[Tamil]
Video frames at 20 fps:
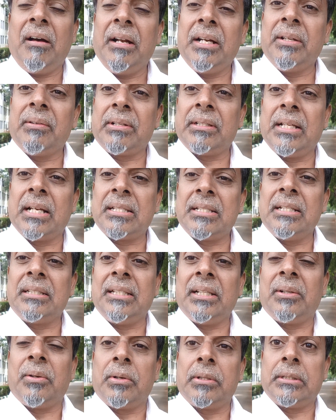ஆண்டவர்
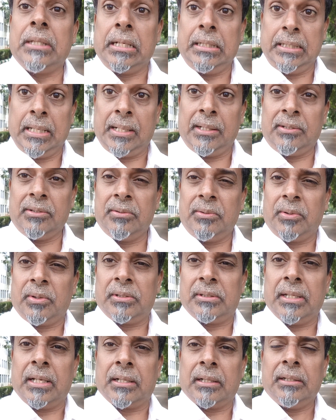தரிசனத்தை கொடுத்தார் எனக்கும்
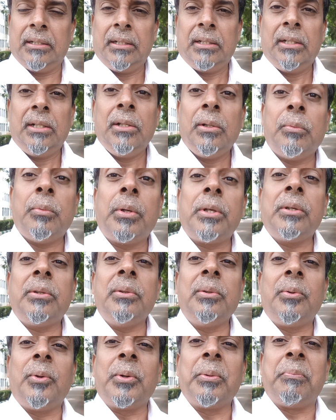கொடுத்தார்
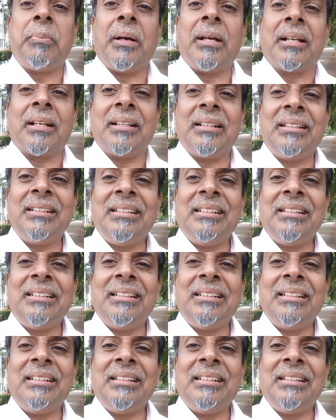உனக்கும் கொடுப்பார்